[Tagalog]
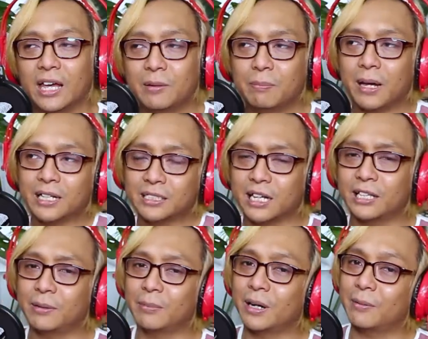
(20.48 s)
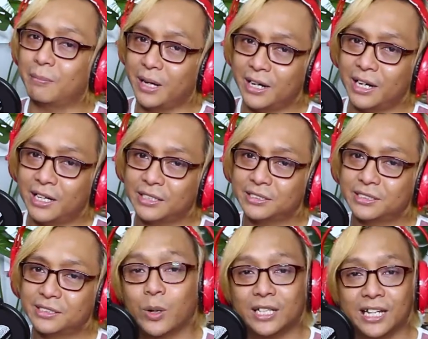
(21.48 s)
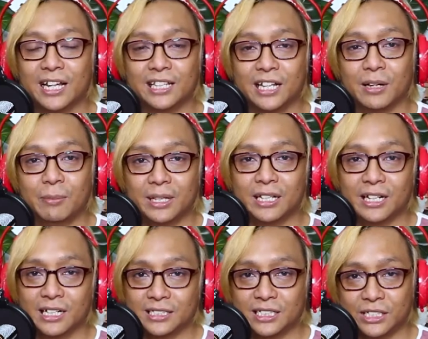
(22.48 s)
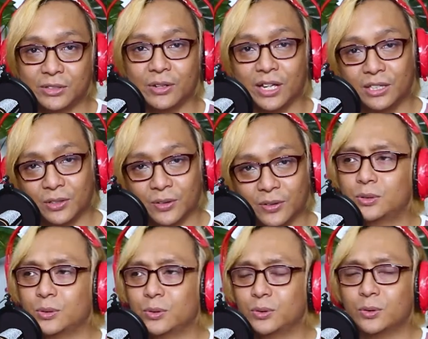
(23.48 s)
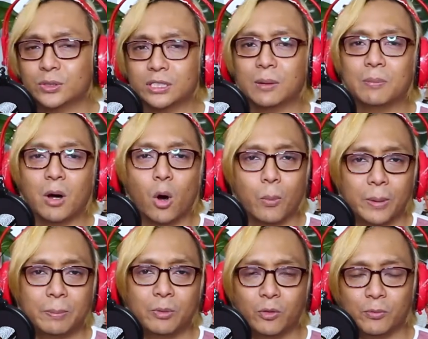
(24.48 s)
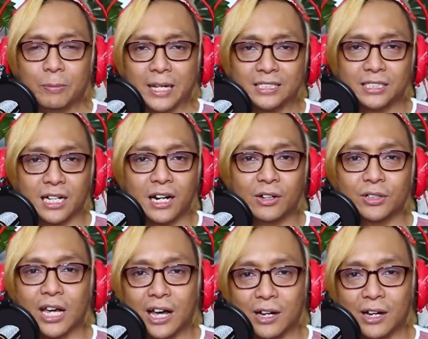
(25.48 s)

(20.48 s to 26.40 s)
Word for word: and para sa ating mga parents, pwede natin gamitin ang season na ito to do some home improvements around the